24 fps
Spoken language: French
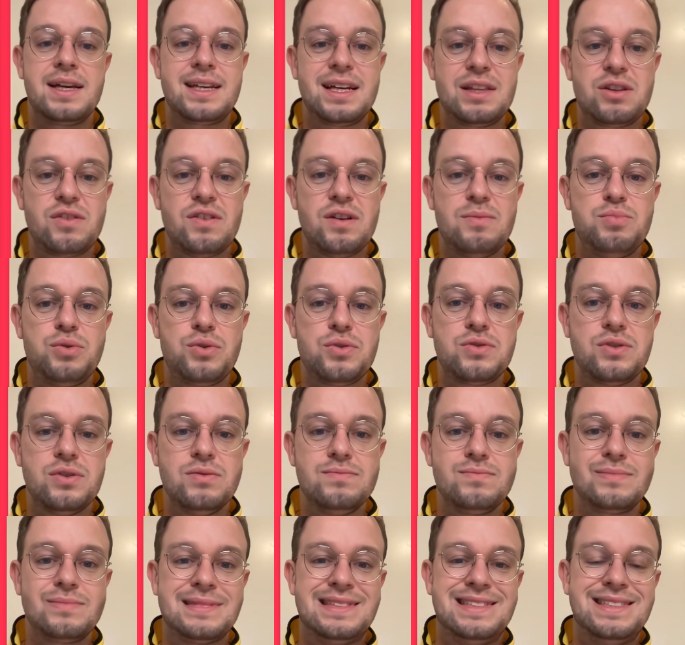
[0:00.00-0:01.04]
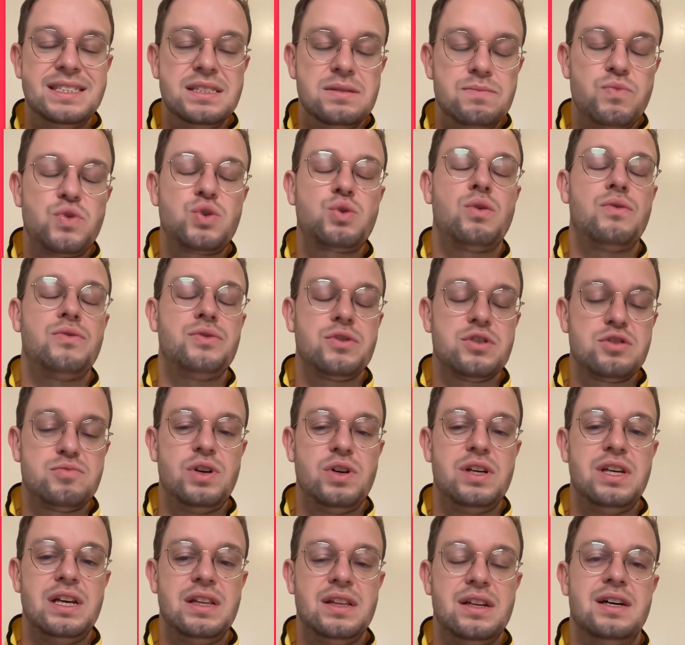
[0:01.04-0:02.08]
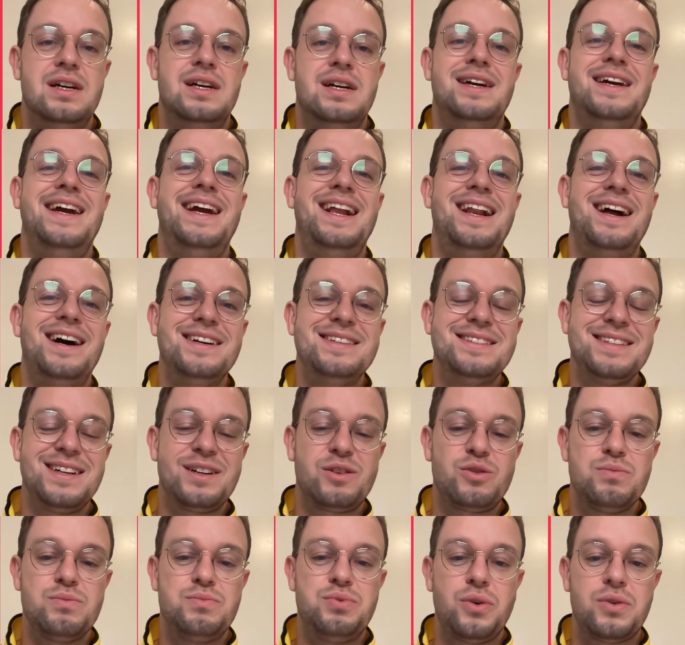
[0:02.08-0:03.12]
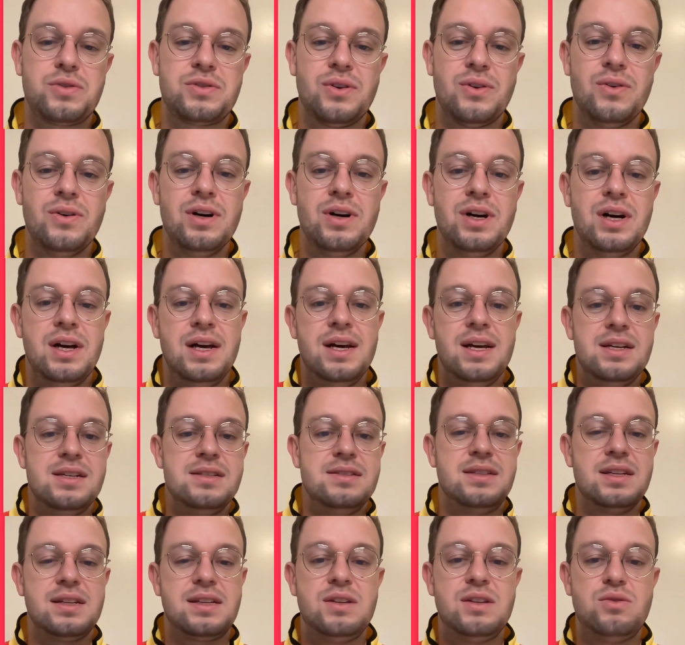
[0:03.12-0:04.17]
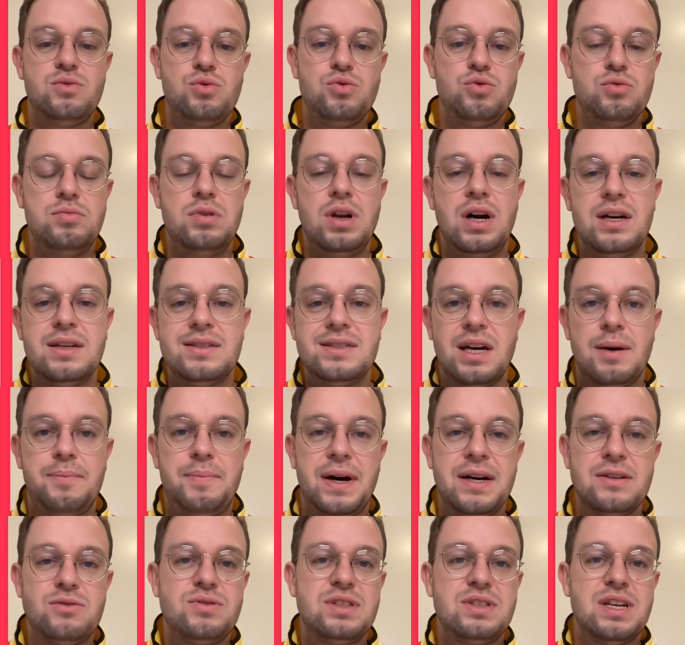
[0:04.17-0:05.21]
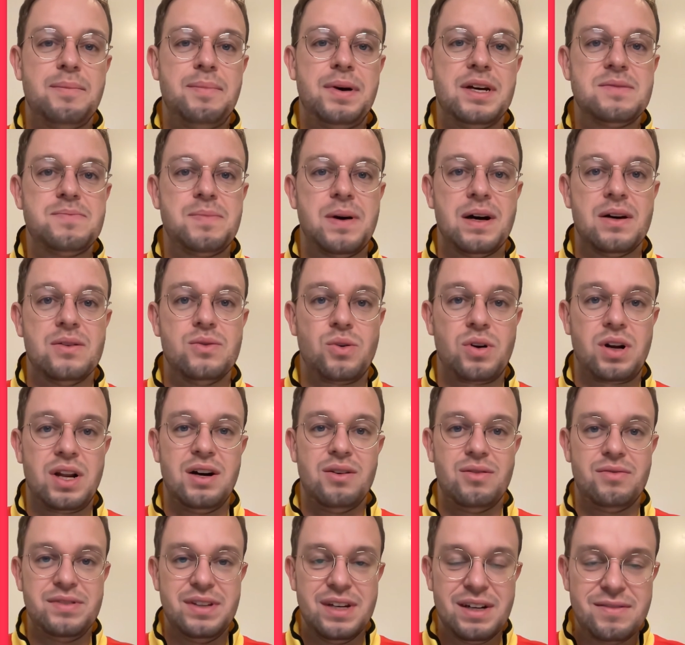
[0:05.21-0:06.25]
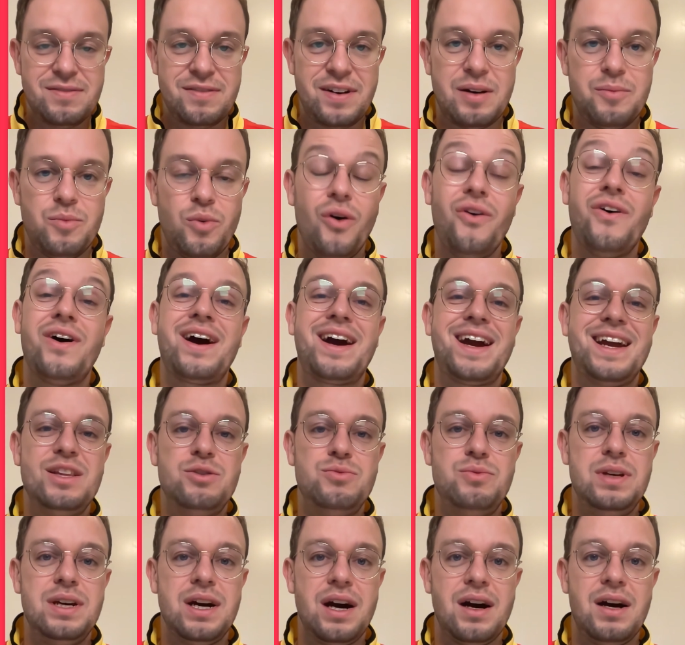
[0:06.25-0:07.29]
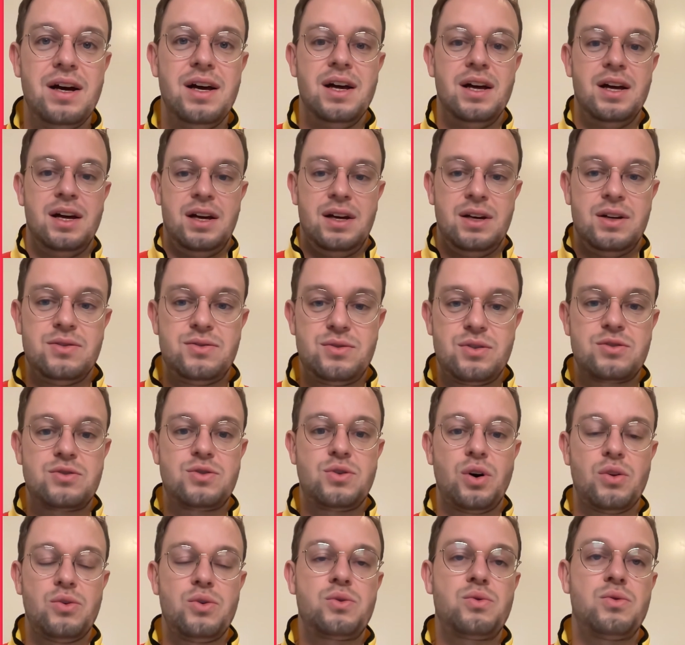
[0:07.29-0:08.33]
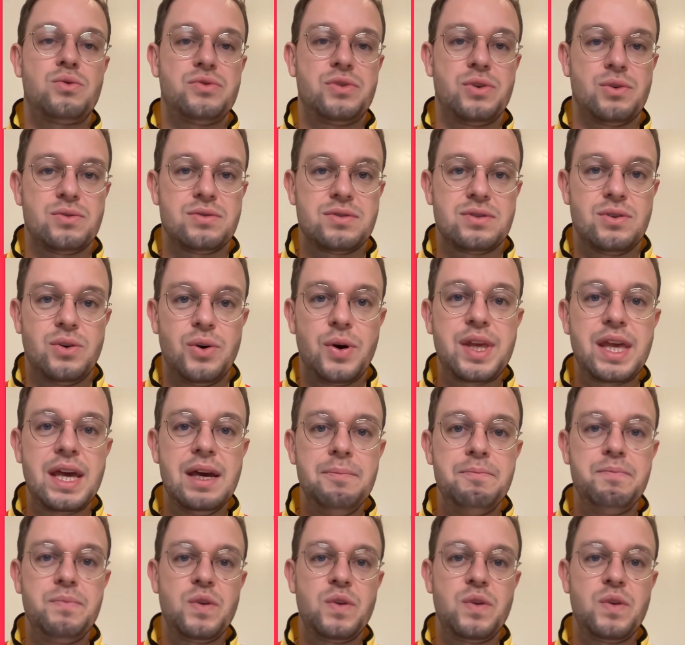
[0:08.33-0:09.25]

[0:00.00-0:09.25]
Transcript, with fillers: 80%, confiance moyenne. Et là, 50%, c'est qui tout double, ça passe ou ça passe pas. Donc là, on vient vraiment réduire ce score de confiance. ok